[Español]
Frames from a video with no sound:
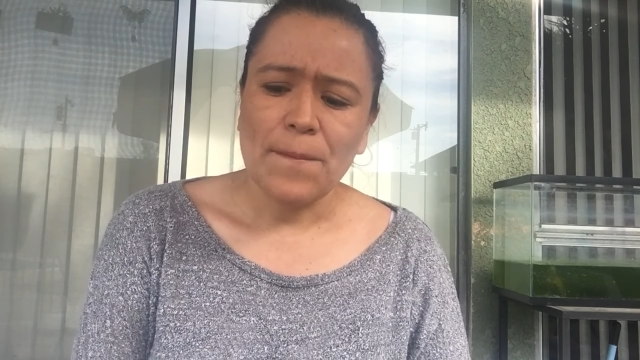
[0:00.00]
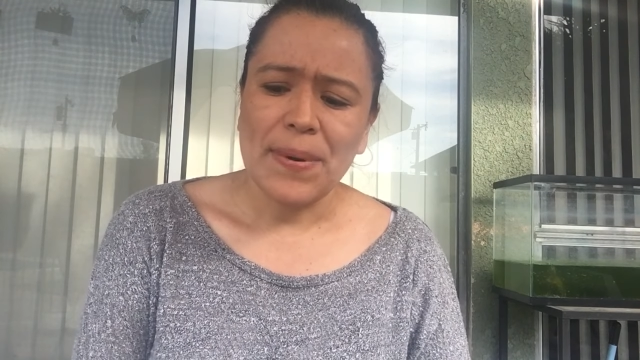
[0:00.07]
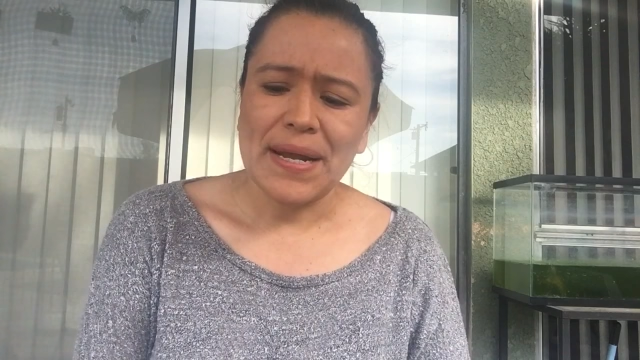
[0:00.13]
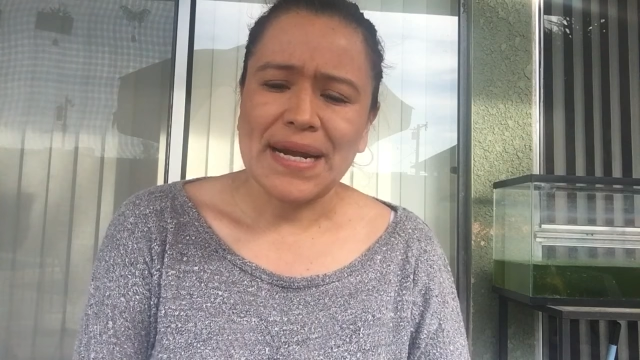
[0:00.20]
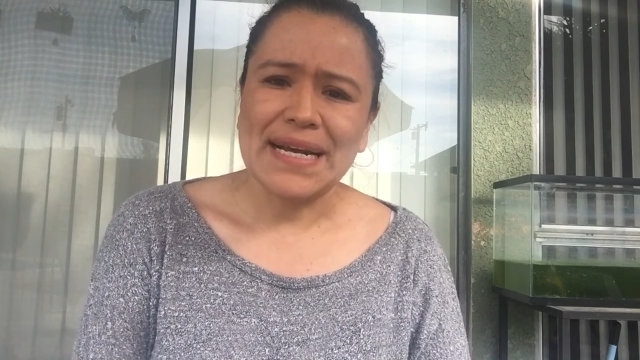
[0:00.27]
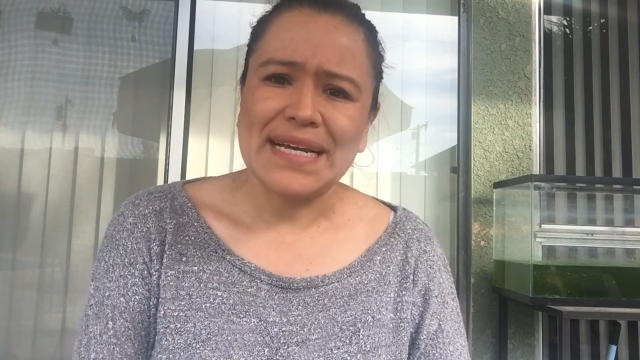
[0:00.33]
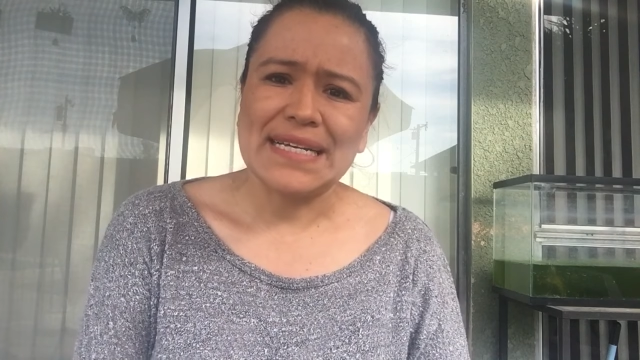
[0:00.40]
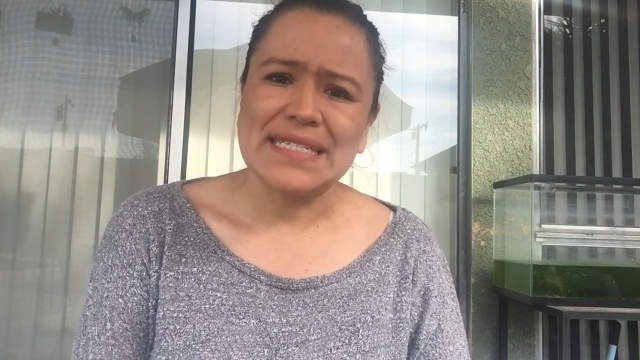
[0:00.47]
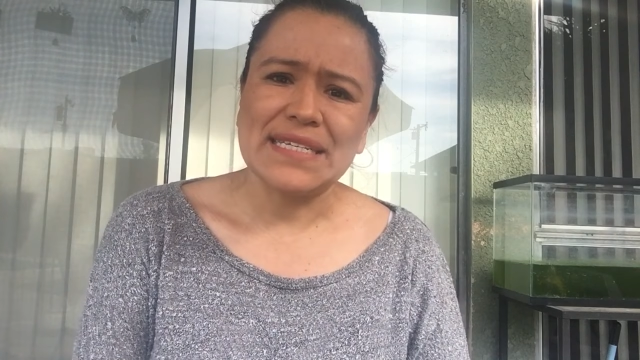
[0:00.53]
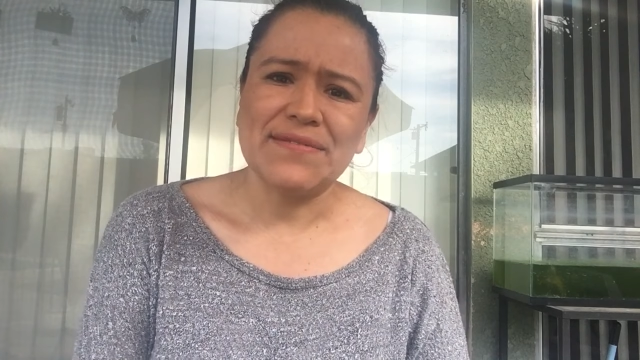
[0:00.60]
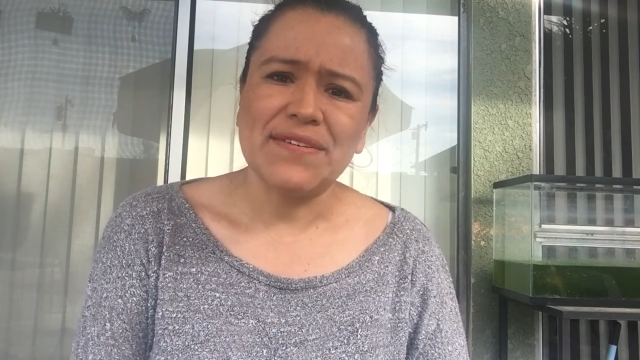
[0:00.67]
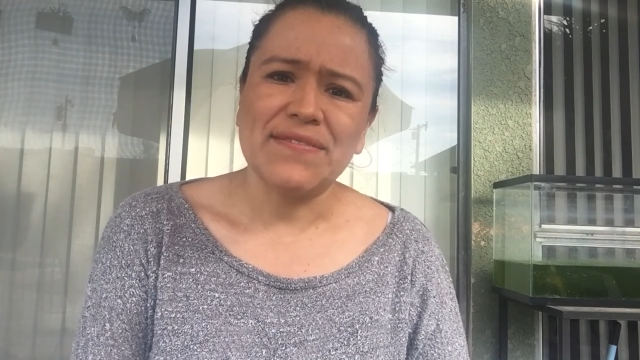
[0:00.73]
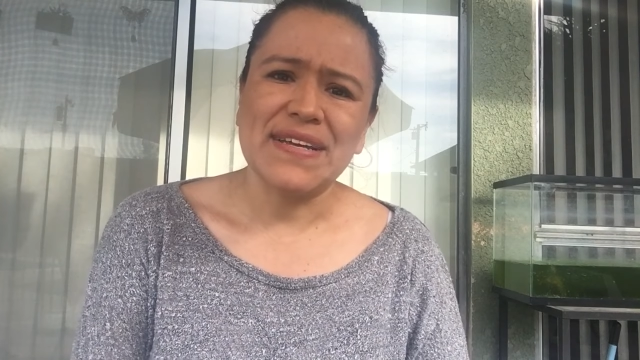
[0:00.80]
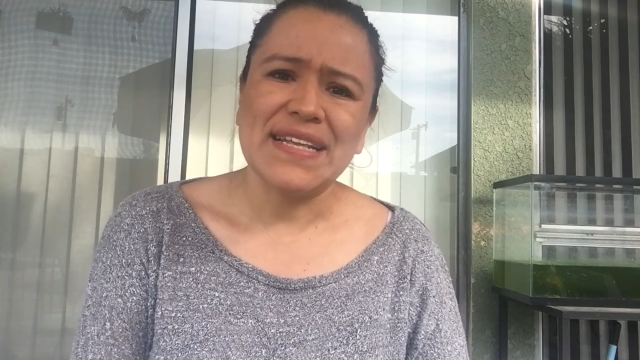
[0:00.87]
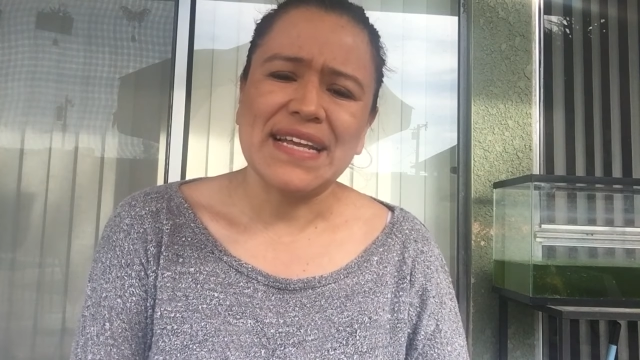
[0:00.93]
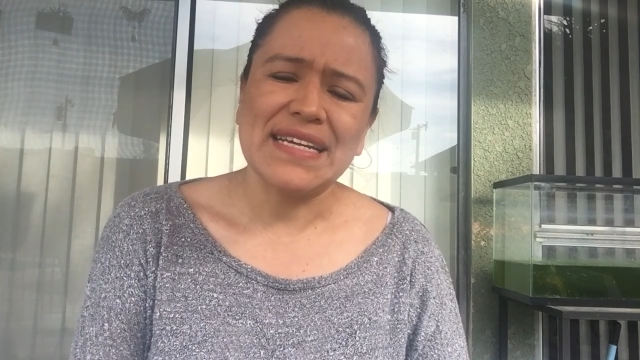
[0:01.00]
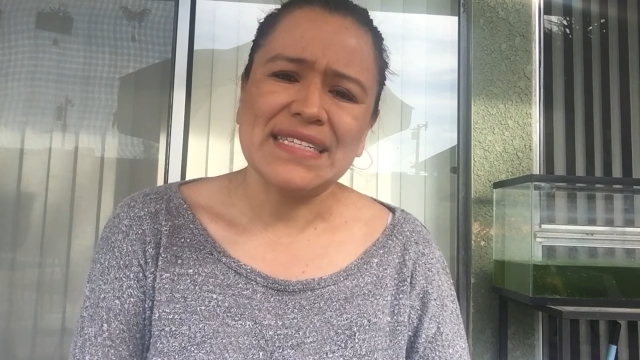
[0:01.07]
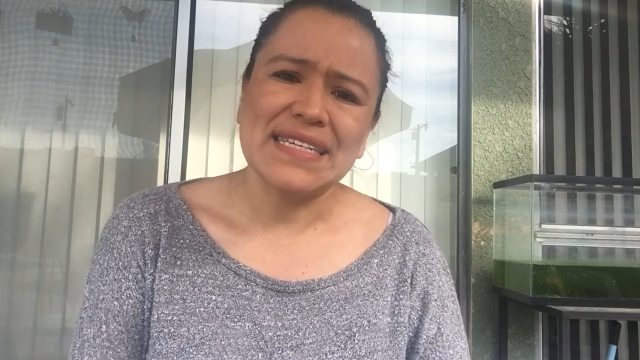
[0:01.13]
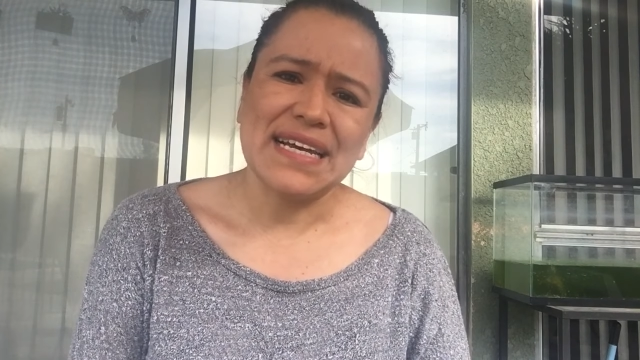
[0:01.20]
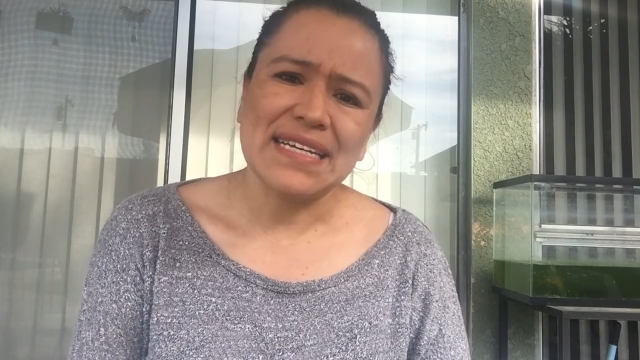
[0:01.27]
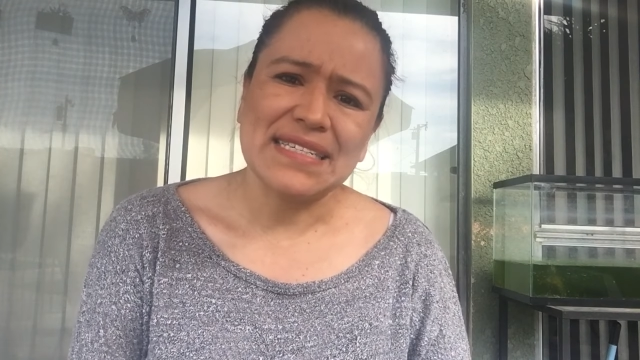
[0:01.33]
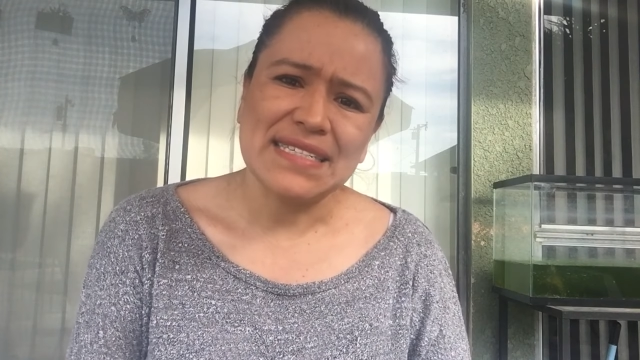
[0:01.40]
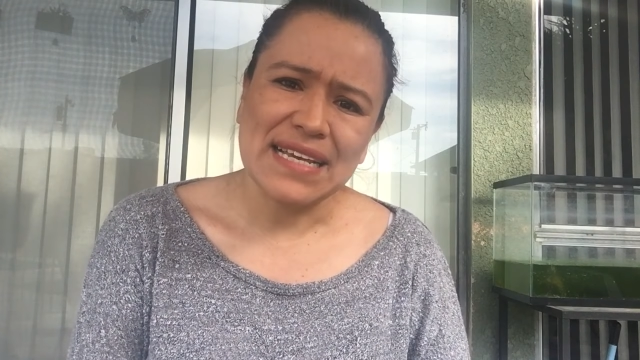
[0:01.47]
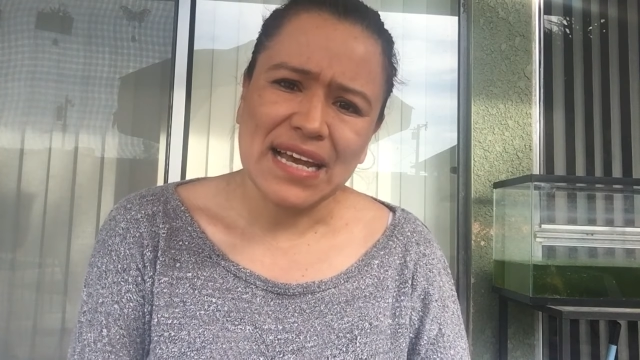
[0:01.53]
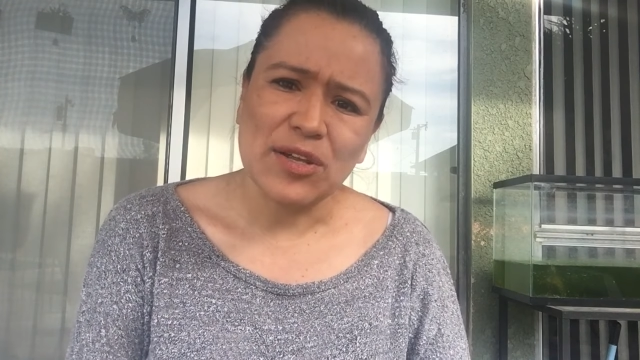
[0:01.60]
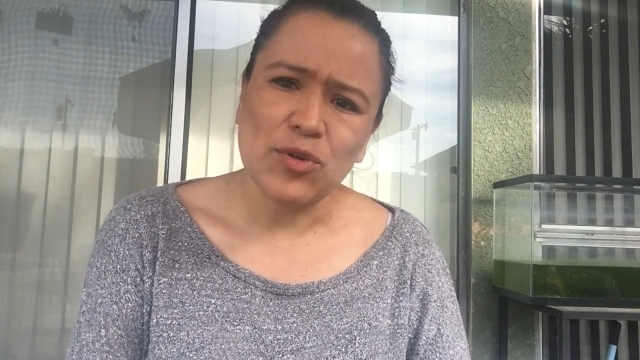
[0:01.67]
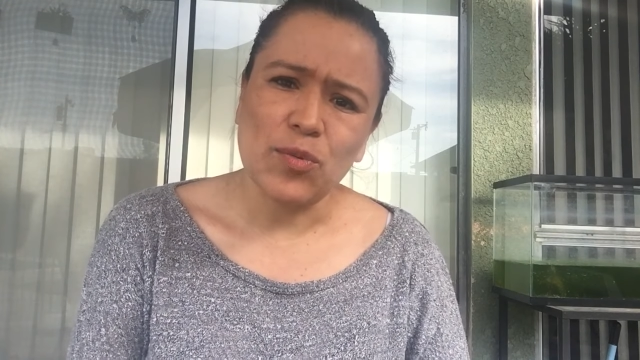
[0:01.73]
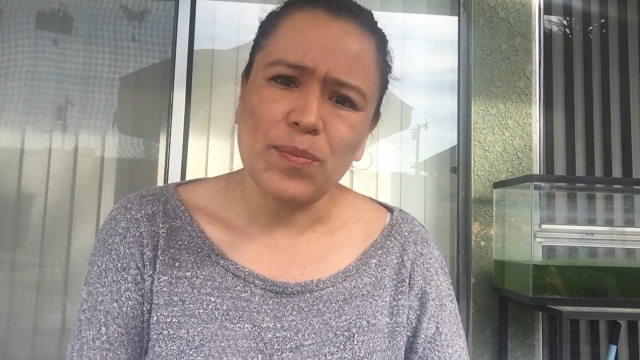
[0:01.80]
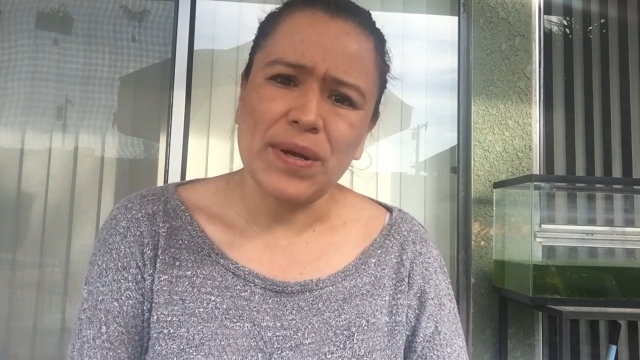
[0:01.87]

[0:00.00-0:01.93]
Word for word: para que ese bebé nazca sano,